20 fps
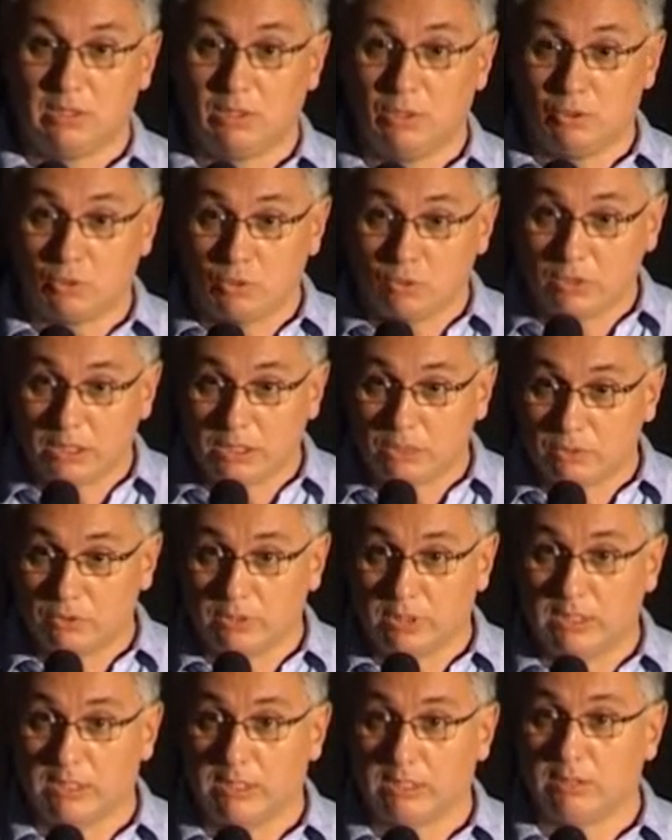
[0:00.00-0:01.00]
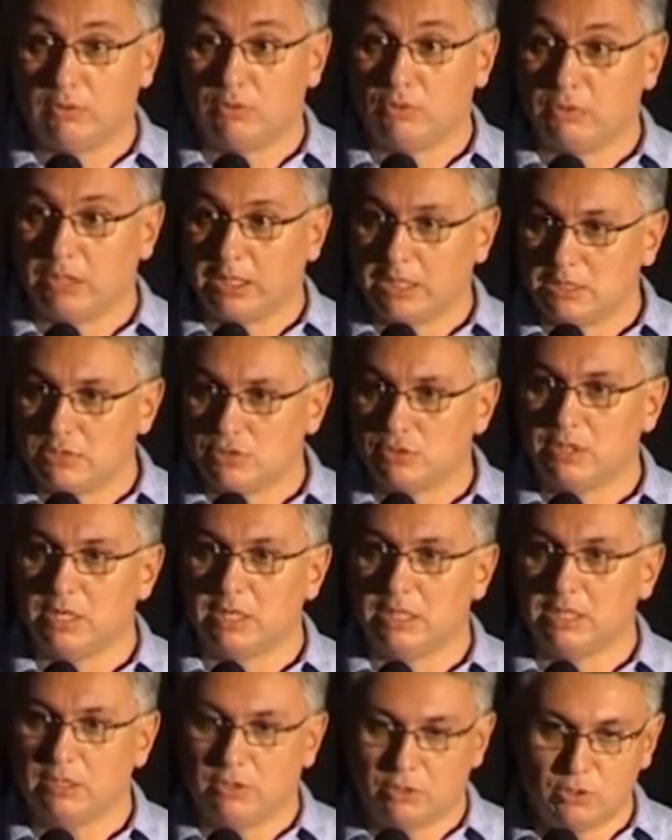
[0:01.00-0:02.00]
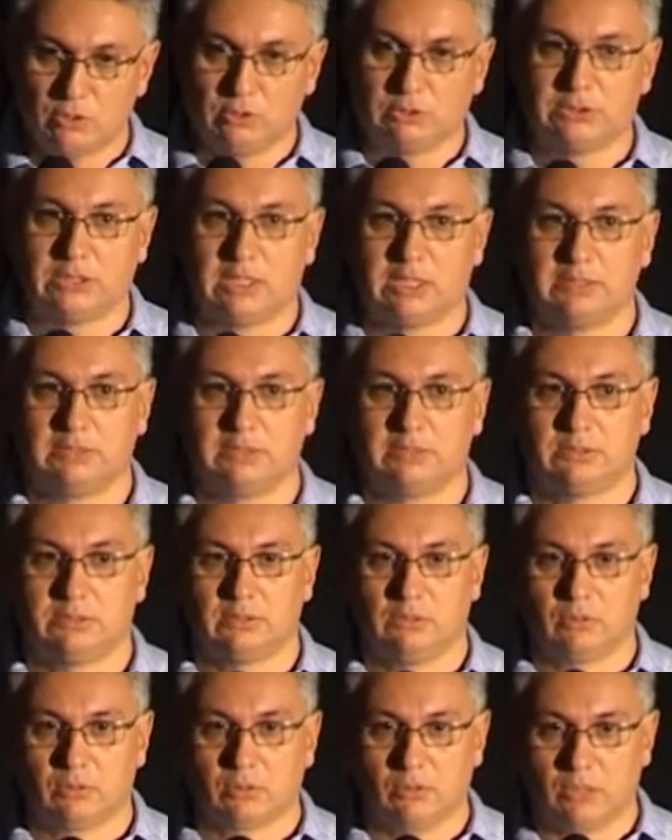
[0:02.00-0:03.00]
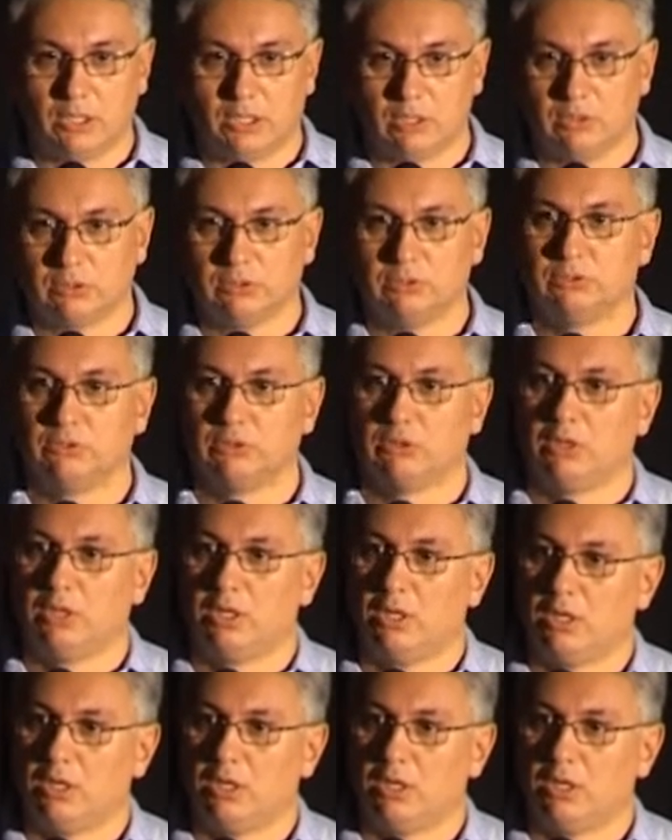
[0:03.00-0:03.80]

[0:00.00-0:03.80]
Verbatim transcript: los colegios de congregaciones religiosas, los colegios